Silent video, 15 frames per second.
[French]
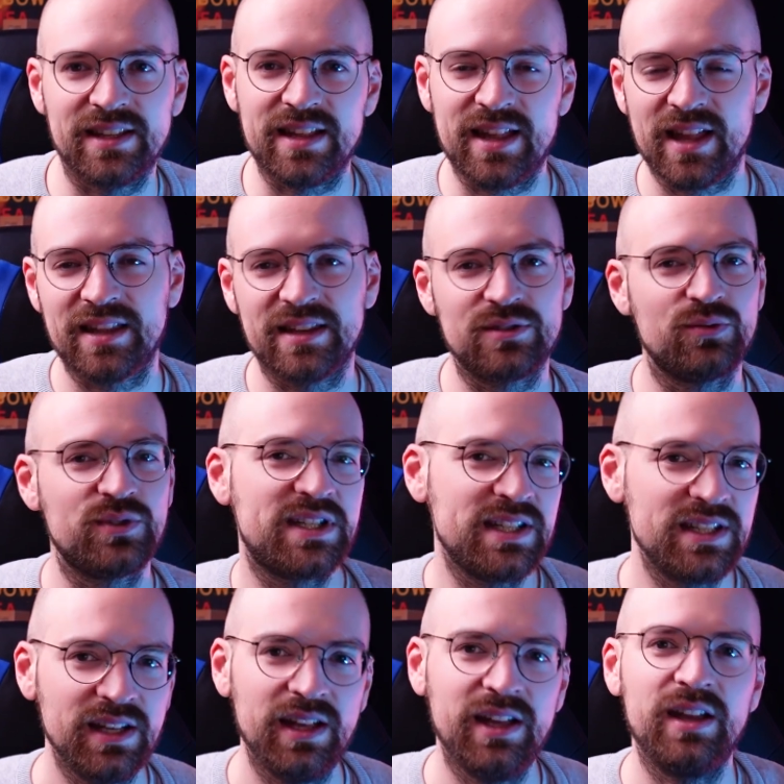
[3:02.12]
des derniers
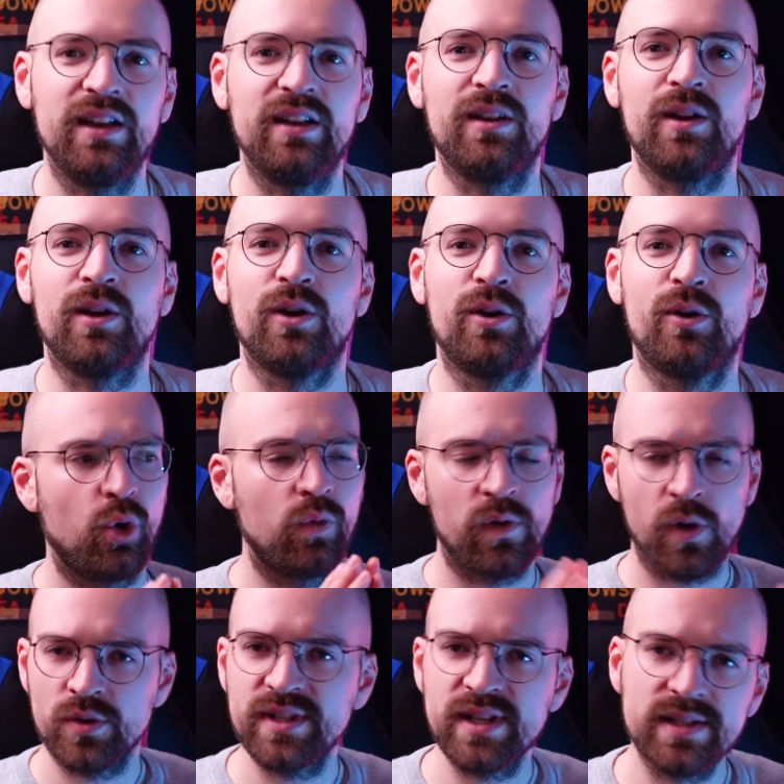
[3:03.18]
outils. On
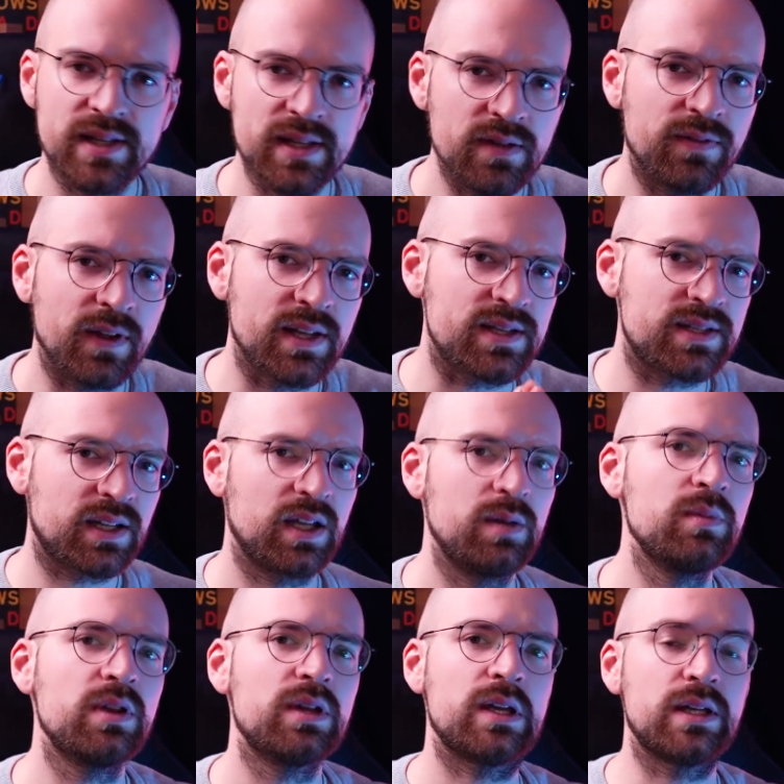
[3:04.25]
va aussi essayer de faire des
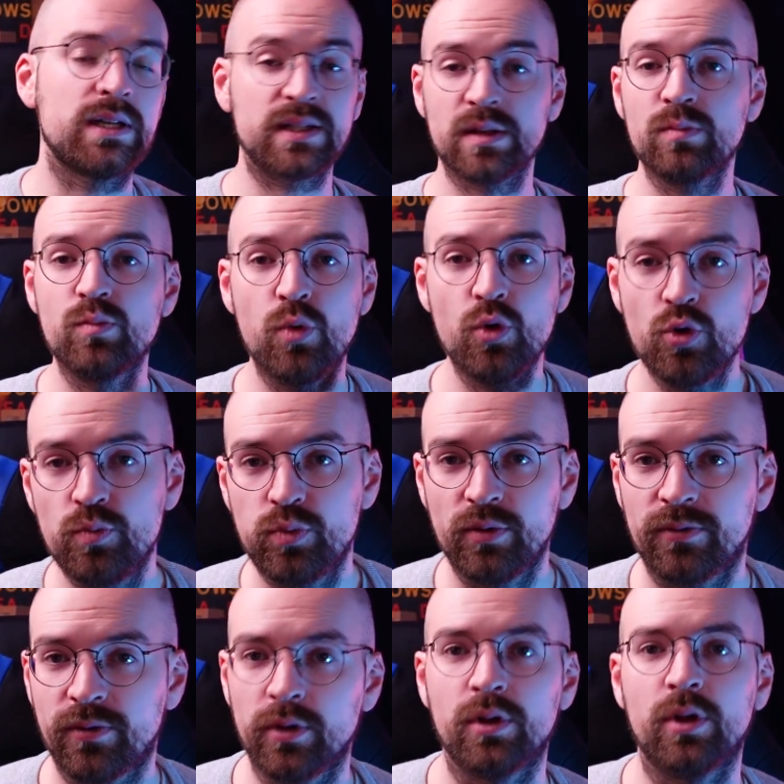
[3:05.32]
streams, et des streams beaucoup
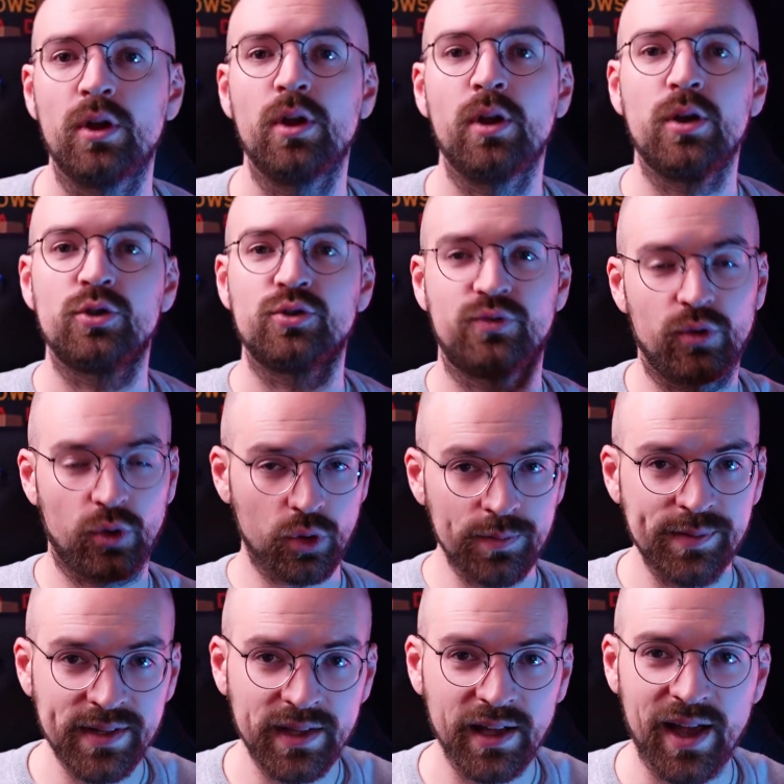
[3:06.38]
plus fun. Je veux
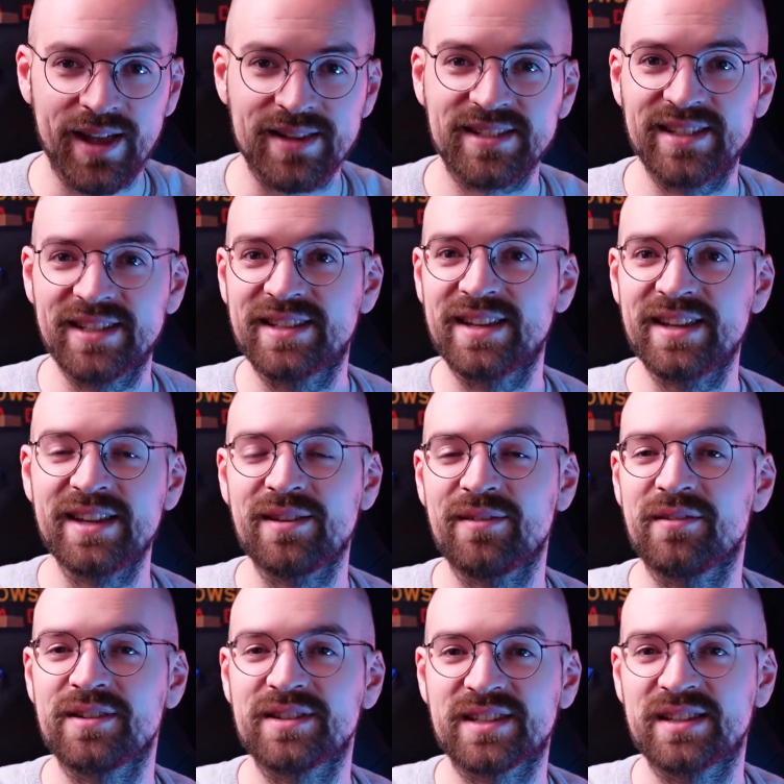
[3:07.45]
revenir à ce qui
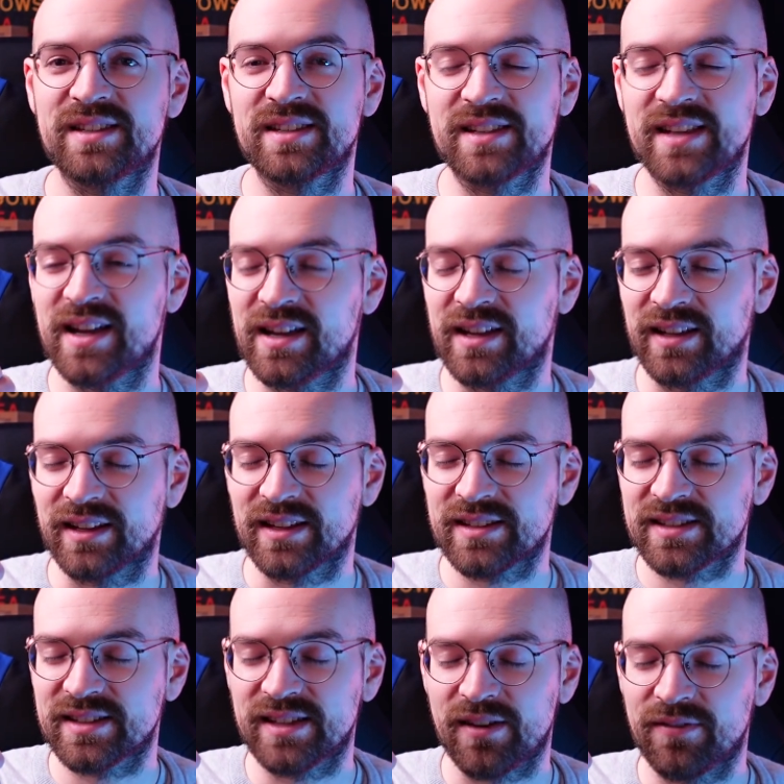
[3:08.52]
était, ce a,
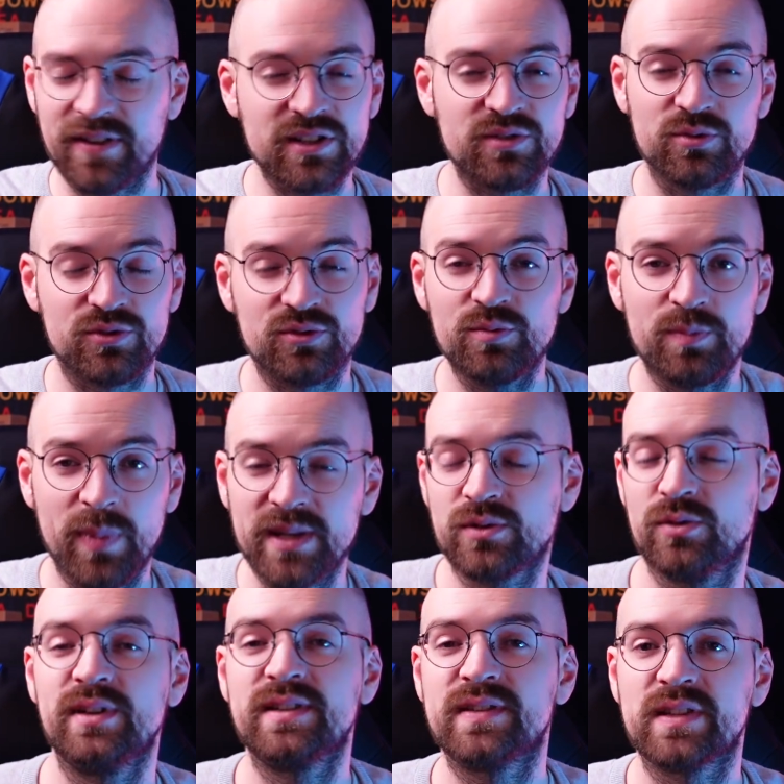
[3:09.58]
ce qui a fait que je suis
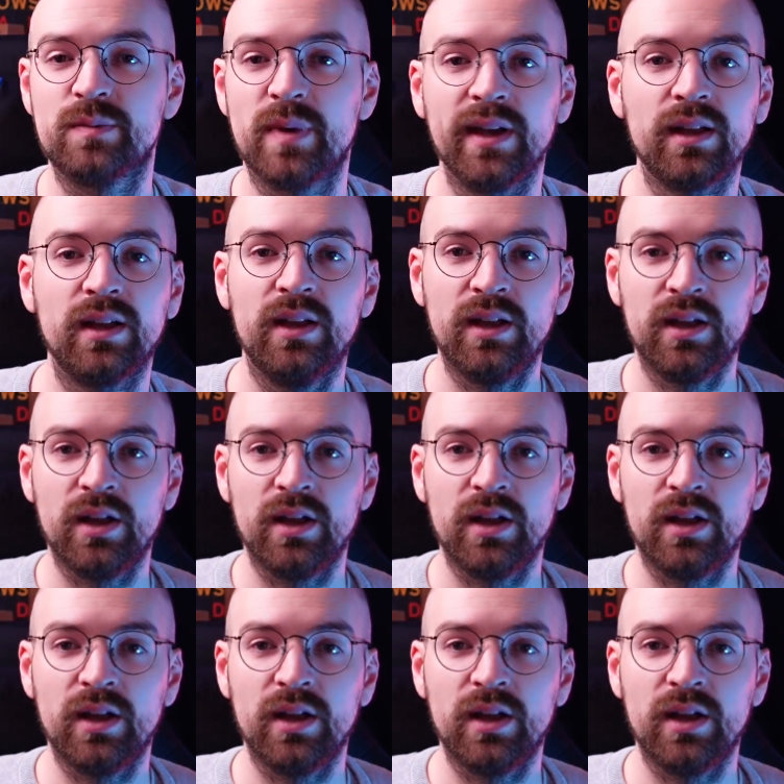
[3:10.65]
passionné de cyber,